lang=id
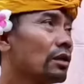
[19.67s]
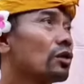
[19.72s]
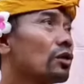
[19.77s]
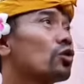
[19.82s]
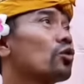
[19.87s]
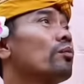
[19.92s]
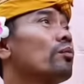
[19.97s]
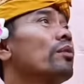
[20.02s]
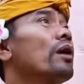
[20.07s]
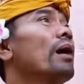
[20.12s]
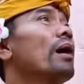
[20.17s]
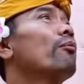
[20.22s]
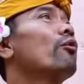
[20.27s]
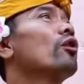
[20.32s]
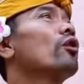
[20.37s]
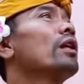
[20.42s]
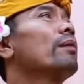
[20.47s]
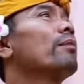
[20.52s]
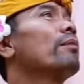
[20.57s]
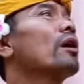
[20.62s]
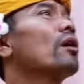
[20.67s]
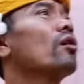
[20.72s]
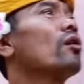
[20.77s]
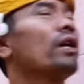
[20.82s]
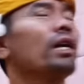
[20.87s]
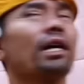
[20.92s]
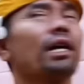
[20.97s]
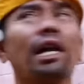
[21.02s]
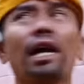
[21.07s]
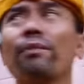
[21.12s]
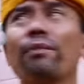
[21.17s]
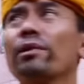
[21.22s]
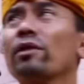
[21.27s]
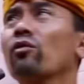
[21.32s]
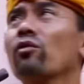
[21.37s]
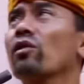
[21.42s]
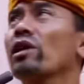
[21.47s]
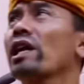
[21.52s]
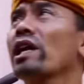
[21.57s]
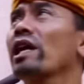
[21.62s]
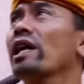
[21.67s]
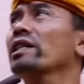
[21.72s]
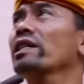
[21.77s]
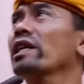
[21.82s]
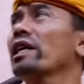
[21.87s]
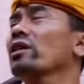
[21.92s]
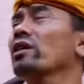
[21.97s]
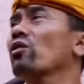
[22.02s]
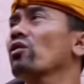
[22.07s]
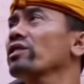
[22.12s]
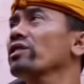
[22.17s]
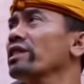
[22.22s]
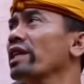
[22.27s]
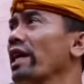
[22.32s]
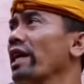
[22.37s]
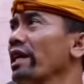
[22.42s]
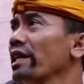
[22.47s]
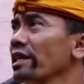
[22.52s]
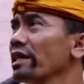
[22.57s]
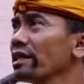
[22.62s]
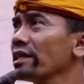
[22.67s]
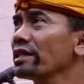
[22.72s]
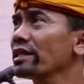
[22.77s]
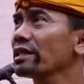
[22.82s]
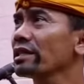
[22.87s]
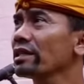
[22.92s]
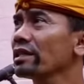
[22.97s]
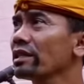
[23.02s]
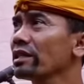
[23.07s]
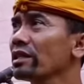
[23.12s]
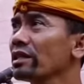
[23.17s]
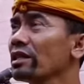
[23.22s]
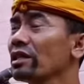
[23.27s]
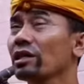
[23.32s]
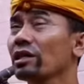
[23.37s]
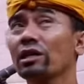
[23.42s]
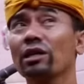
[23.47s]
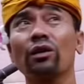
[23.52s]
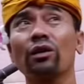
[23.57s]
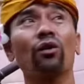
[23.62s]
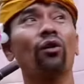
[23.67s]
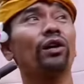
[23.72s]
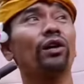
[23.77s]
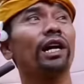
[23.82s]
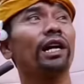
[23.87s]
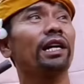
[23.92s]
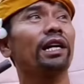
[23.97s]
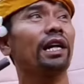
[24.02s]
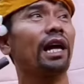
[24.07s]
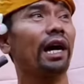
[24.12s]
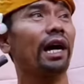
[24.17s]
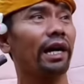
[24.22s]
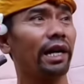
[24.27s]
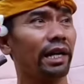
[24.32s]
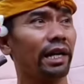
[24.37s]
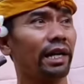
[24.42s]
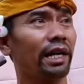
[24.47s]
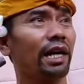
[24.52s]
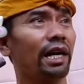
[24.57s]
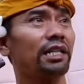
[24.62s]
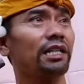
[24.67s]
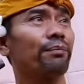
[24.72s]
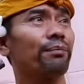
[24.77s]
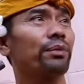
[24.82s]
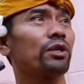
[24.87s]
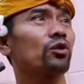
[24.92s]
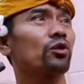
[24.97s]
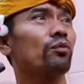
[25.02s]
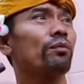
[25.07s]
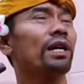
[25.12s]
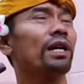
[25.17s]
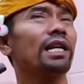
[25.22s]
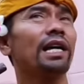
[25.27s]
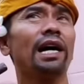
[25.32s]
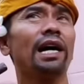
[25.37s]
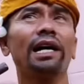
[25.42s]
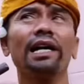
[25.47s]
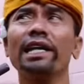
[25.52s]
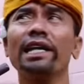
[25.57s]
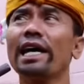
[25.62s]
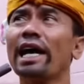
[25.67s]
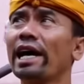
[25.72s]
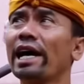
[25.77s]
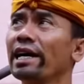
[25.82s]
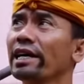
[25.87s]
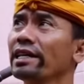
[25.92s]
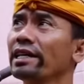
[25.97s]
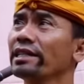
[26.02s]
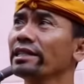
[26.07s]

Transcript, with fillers: subuh amone mekelone gelah mekurna ngajak cereng. konden taen ngajak pesu meliang-liang